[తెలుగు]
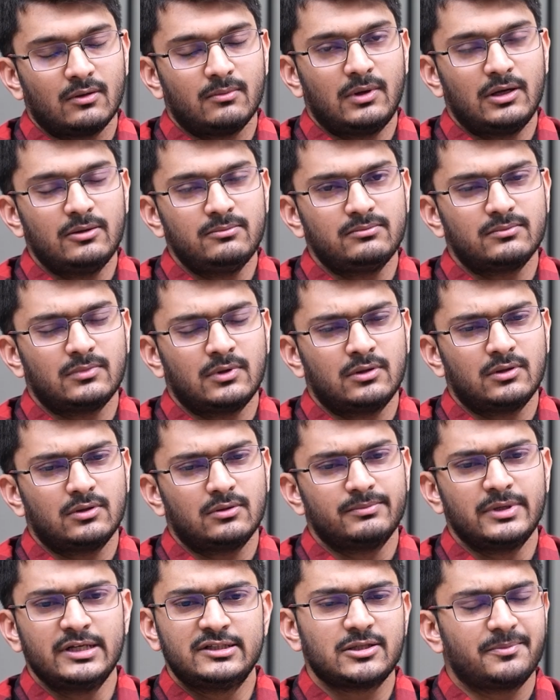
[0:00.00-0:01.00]
మేడం
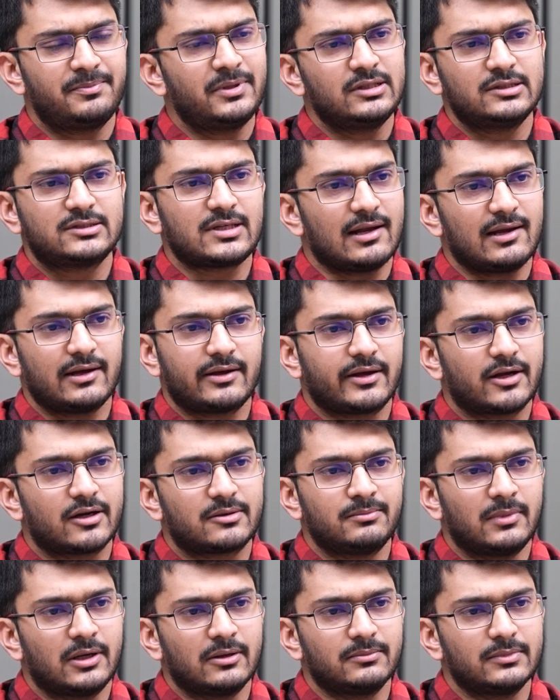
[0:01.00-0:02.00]
మీరు చెప్పింది చాలా
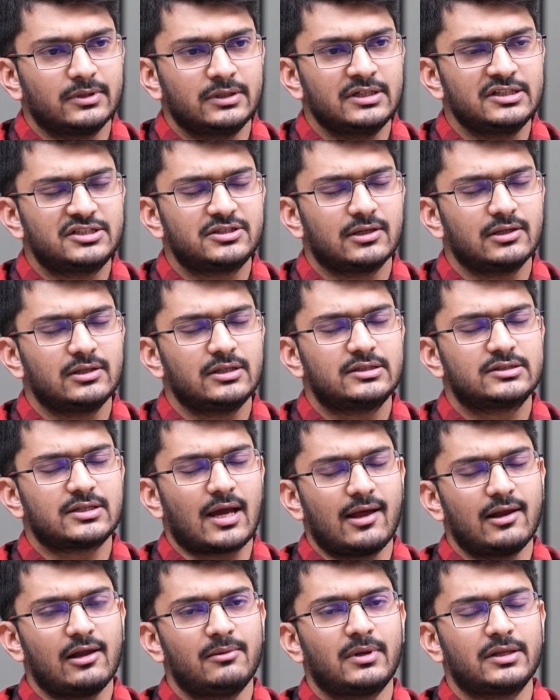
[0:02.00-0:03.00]
కరెక్ట్ మేడం ఇనీషియల్లీ
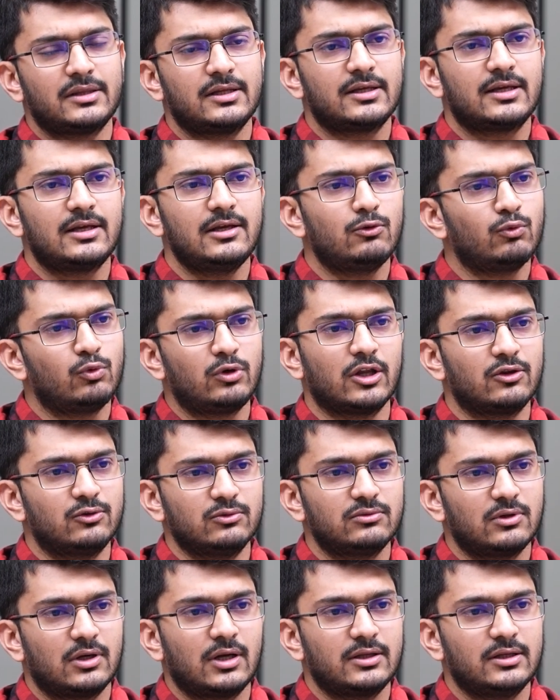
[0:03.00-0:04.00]
చాలామందికి ఉండదు
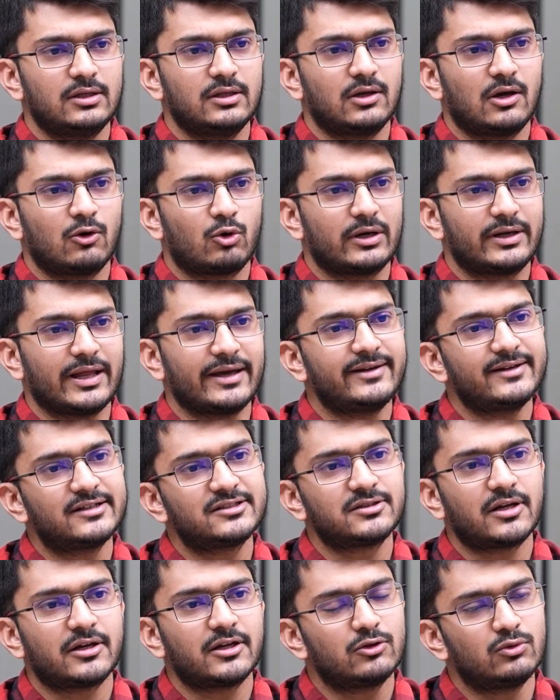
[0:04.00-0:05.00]
అది ఒక
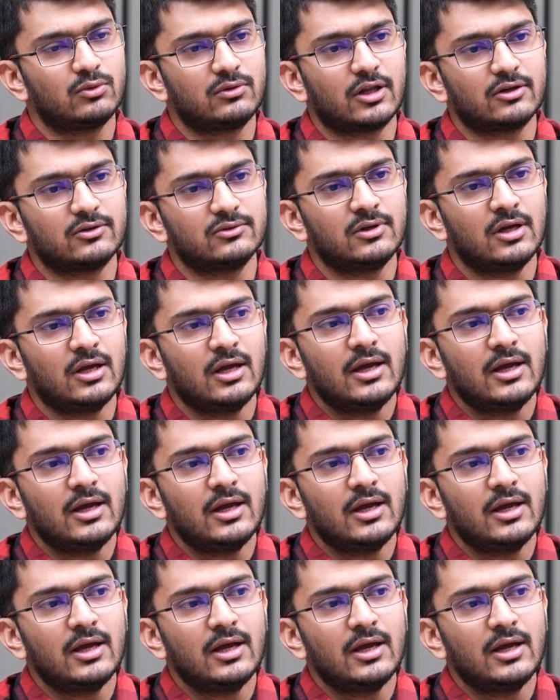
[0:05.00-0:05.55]
డైరెక్షన్ అనేది ఉండదు